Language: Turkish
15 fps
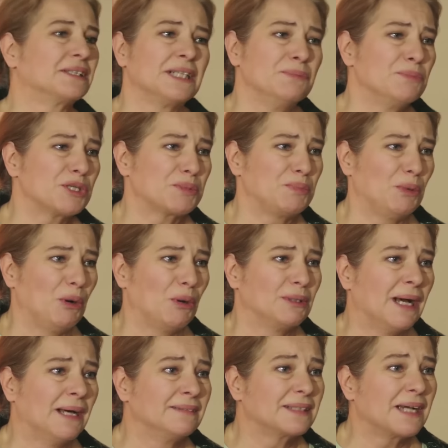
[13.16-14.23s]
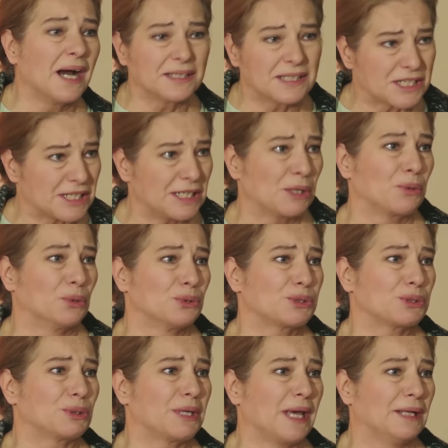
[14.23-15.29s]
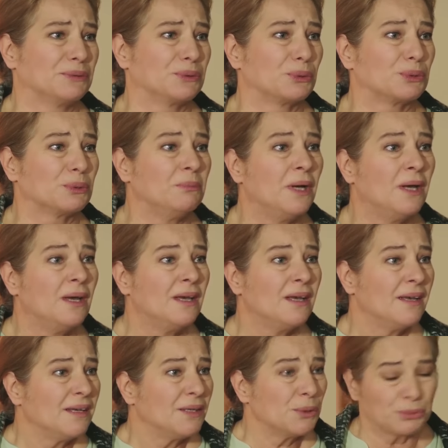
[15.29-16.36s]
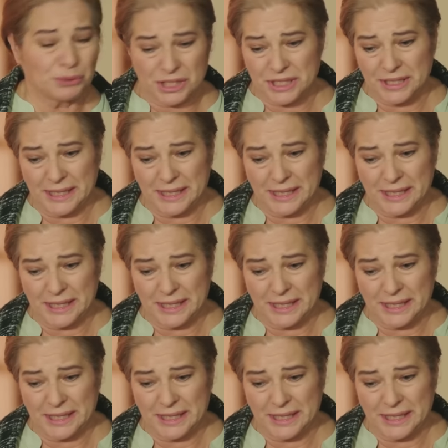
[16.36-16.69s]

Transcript: çıldırmış bu oğlan. Kardeşiyle konuşurken duydum. Yurt